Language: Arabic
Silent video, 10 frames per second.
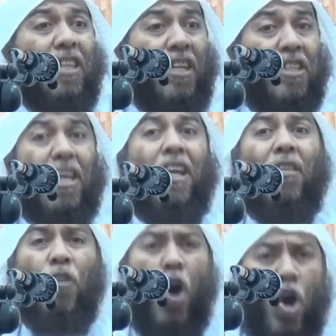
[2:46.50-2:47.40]

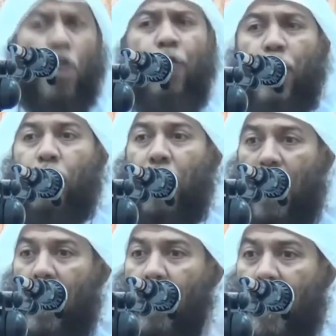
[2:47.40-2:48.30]
اعترض اكفر
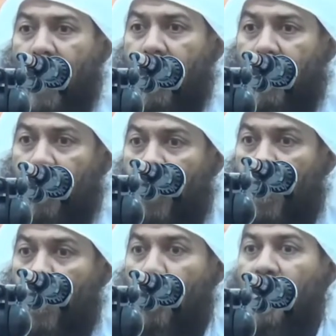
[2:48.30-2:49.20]
بالقضاء والقدر
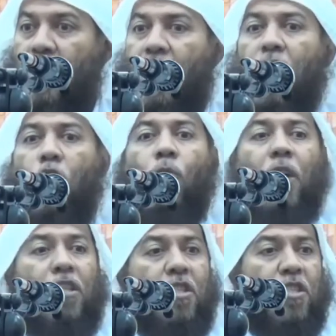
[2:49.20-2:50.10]
مسكين
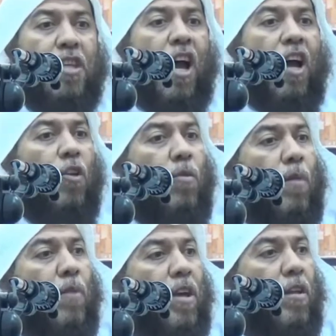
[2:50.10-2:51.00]
وما تستاهل
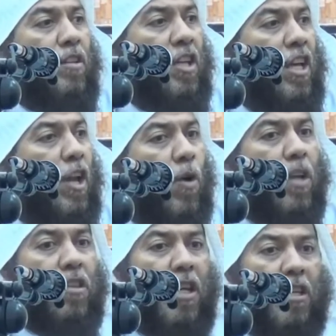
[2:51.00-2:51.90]
وما بيدت حيلة
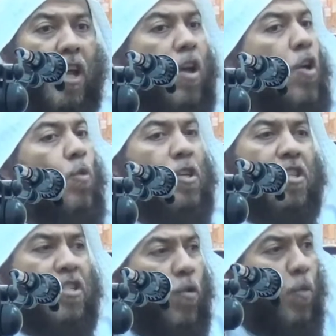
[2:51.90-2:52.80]
وقطعت قلب وش
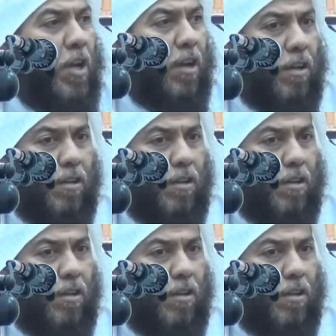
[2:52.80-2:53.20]
أسوي لك